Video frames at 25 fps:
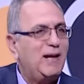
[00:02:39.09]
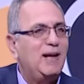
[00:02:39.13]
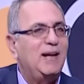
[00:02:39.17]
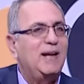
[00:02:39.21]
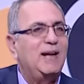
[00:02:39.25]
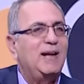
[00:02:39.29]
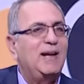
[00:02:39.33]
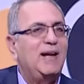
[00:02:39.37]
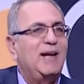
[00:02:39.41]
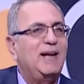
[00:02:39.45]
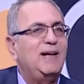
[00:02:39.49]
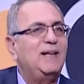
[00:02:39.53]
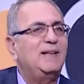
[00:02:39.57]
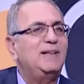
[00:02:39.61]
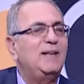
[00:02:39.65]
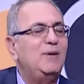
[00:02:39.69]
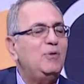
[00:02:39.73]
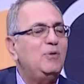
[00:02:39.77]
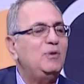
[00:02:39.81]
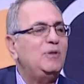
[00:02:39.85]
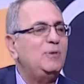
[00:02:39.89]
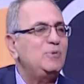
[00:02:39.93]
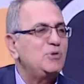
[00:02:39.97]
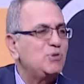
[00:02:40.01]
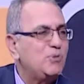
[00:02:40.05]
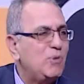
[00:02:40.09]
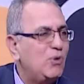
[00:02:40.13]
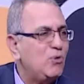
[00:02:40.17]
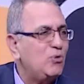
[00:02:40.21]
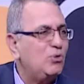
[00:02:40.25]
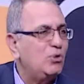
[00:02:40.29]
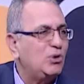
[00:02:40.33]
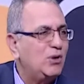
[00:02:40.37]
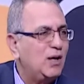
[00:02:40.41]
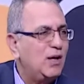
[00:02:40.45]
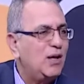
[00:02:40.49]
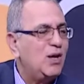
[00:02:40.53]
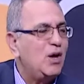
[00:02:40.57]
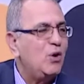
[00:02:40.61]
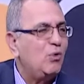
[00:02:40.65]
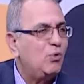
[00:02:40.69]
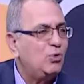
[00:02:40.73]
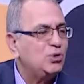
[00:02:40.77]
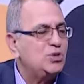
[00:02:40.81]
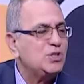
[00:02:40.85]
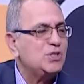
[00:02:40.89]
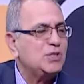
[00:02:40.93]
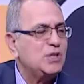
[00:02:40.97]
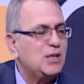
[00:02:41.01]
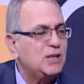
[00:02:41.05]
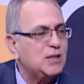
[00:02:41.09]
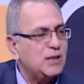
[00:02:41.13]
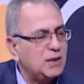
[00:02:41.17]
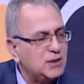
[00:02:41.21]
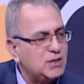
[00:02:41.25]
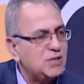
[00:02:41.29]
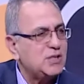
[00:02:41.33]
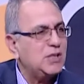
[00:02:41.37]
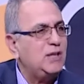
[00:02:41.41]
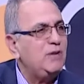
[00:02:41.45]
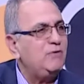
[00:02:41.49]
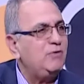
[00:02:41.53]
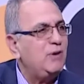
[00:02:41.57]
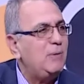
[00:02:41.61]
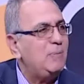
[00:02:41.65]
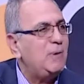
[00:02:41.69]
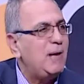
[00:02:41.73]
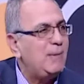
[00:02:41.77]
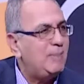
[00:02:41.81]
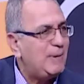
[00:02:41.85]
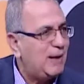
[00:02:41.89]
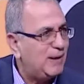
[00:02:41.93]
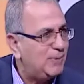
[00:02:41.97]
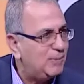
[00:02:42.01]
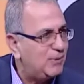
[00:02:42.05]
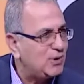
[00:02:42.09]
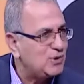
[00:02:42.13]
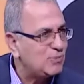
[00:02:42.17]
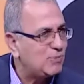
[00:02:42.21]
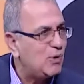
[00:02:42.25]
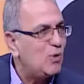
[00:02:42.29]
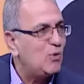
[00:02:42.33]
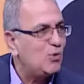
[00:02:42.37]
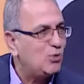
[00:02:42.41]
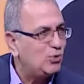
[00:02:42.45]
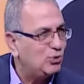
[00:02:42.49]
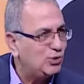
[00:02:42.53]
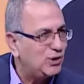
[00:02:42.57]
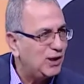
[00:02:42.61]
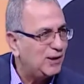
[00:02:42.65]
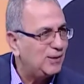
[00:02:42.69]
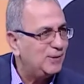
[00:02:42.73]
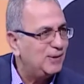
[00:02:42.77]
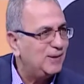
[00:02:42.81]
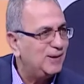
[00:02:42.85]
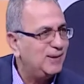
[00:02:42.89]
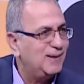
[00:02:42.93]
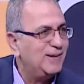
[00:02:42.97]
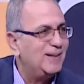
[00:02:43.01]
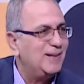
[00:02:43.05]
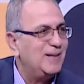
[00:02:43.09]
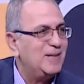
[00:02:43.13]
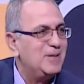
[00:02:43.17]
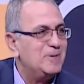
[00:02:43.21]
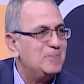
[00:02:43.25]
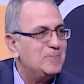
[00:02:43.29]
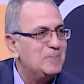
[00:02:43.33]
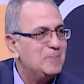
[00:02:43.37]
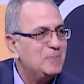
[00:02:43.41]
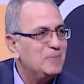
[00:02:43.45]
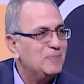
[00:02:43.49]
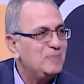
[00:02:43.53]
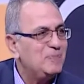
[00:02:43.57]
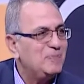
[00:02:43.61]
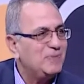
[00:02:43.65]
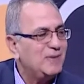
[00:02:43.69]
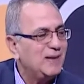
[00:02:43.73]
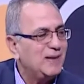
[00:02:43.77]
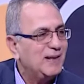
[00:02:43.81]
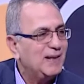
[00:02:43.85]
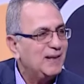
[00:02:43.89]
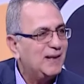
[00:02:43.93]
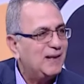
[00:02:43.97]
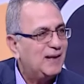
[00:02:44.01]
كتير اللي دي ودي مش لا ودي مش كتير عشان بس 90% مع مش موجودة طب 90% آه بيعملوا ايه بقى؟ دي مش